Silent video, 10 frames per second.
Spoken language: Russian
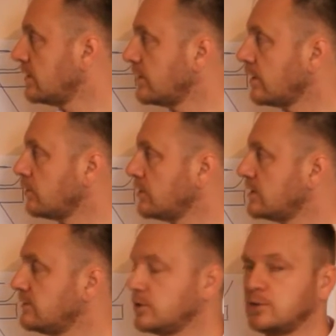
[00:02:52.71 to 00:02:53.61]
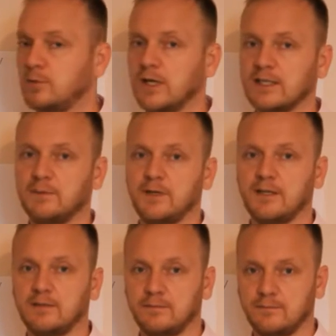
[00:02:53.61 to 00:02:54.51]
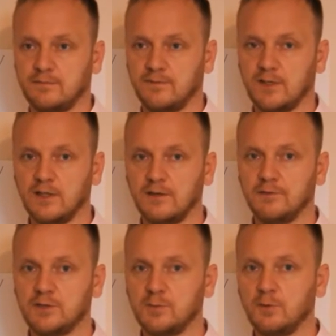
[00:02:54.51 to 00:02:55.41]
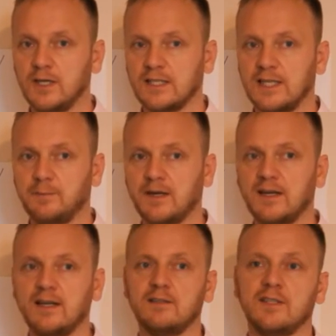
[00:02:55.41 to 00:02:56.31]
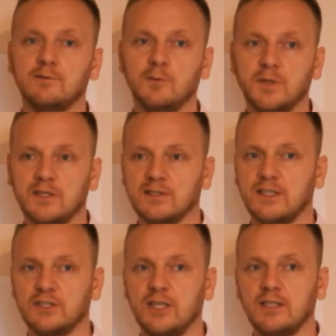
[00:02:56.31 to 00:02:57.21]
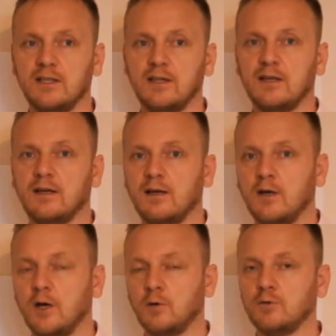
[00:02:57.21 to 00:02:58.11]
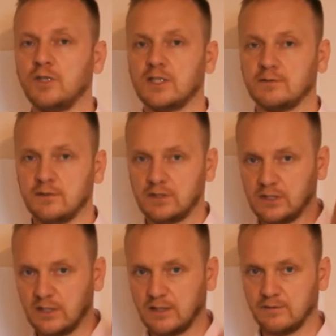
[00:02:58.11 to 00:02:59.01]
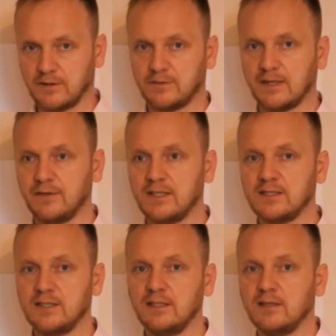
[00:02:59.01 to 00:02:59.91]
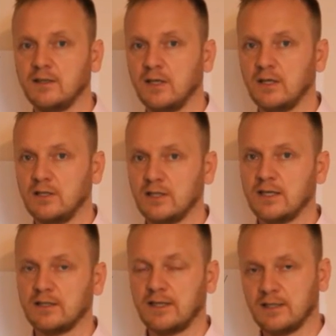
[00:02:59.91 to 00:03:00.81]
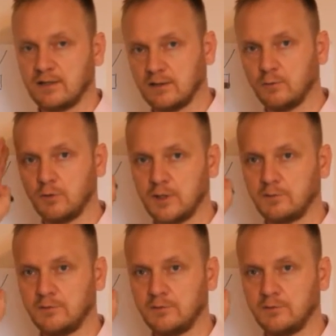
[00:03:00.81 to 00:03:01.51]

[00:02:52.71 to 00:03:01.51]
находится вестибулярный аппарат. Вестибулярный аппарат, его предназначение удерживать тело в равновесии и конкретно голову